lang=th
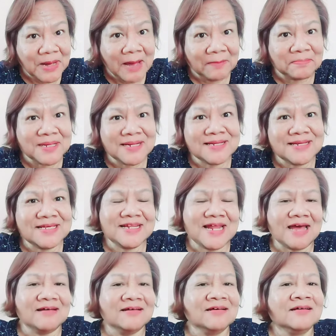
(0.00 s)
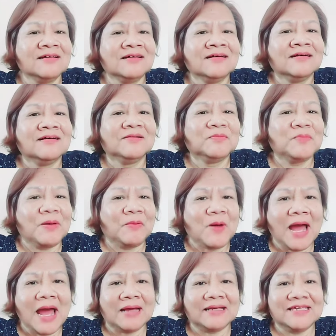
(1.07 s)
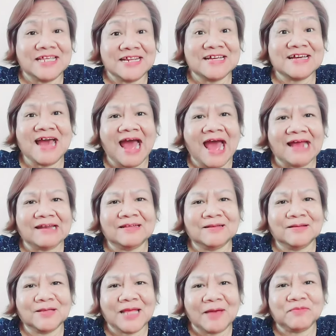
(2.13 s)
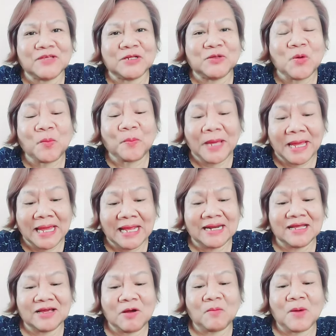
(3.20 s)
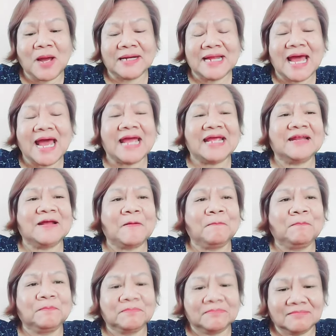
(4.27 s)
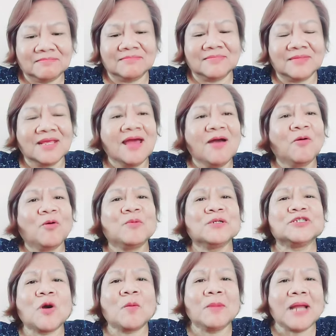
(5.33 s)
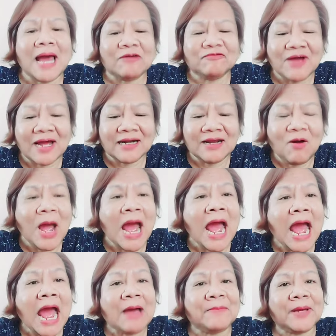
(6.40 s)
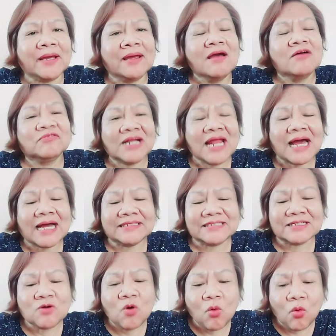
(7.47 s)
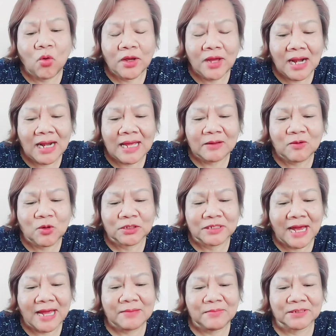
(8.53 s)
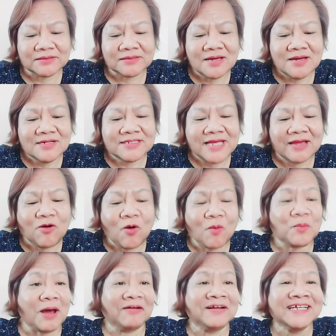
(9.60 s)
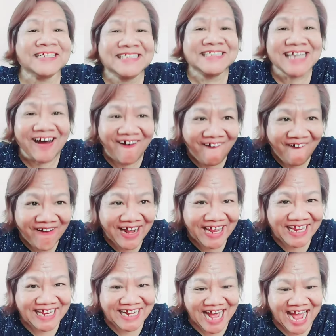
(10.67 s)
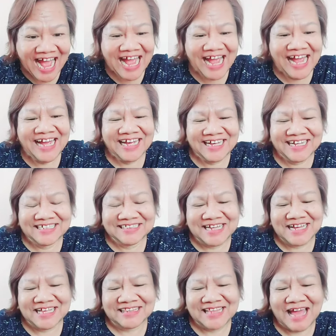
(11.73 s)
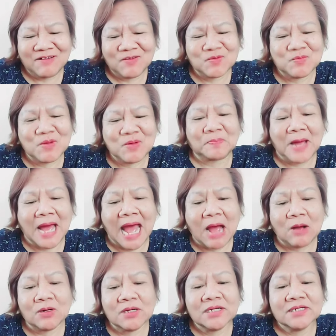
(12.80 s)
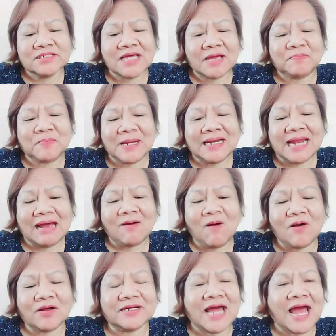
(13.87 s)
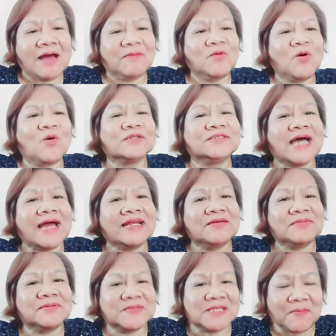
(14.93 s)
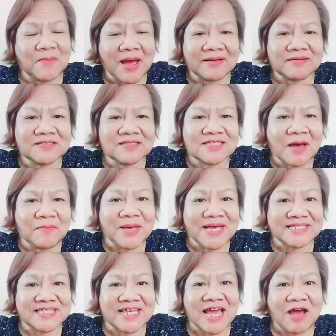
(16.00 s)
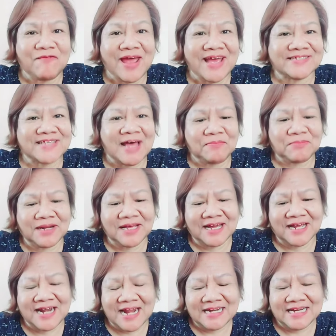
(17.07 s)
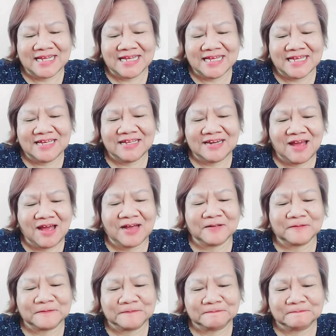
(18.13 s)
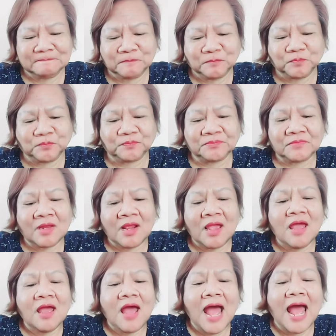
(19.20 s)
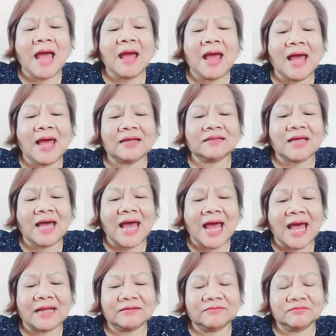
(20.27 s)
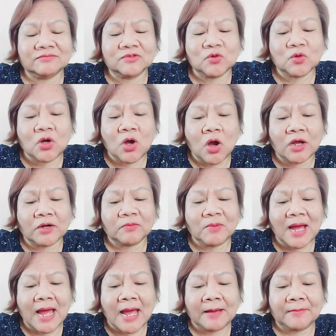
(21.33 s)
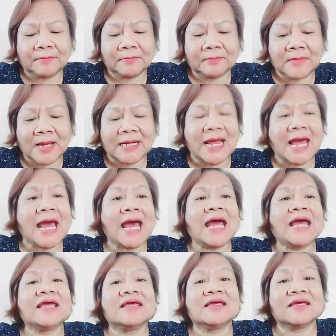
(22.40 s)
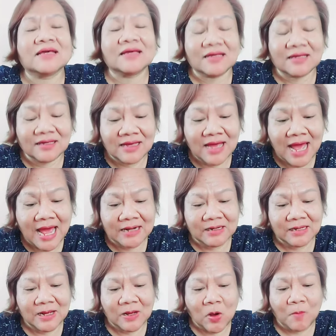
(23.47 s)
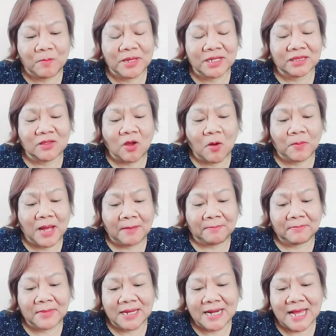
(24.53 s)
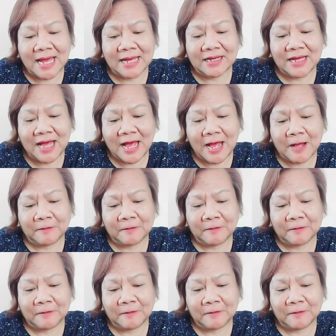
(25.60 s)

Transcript: ภาพเมนนี้นะ แบบว่ากินขาดแทบจะทุกเพจเลยก็ว่าได้นะ อืมคุณผู้ชมล่ะ ฟังแล้วหาไหมฝรั่งอาจจะงง อุ้ยอะไรคนไทยมัน ใช้กบเราดิสออะไรอย่างนี้นะเออใช้กระต่ายขุดมะพร้าวช้เป็ดล้างห้องน้ำโอ้คนไทยนี่มันมา Amazing a w a r e s o อะไรขนาดนี้นะอืมอ่าอ่านอ่านดูก่อนว่ามันให้อ่านคอมเมนต์ตอบกลับไหมนะอ่า